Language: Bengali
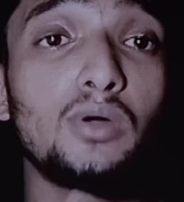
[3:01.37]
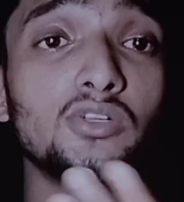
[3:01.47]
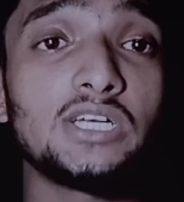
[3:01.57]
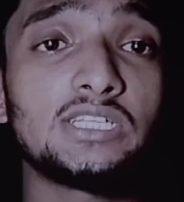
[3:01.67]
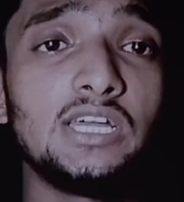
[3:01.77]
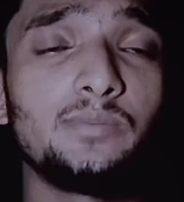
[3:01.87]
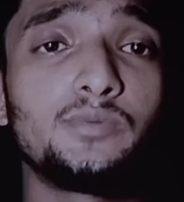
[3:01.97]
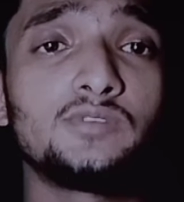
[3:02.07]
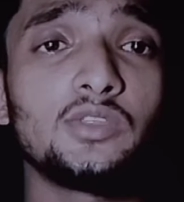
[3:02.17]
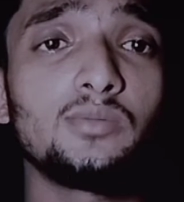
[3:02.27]
মানুষ আসলে
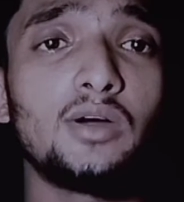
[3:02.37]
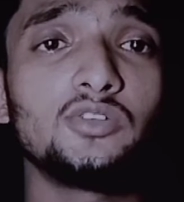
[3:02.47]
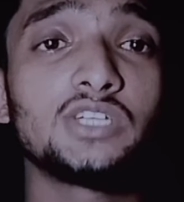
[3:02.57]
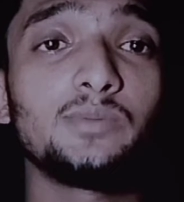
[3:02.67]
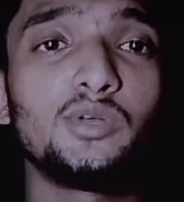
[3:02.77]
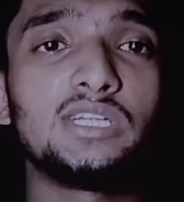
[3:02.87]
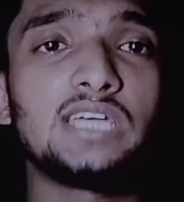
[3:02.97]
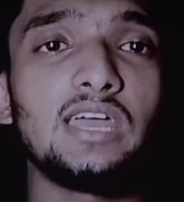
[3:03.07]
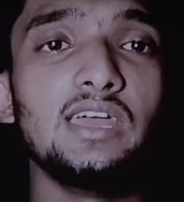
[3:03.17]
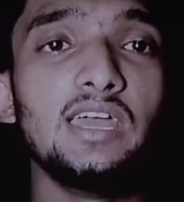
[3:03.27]
পুরাতন মানুষকে ভুলে
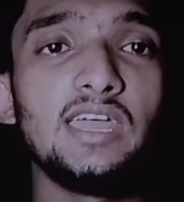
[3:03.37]
যায়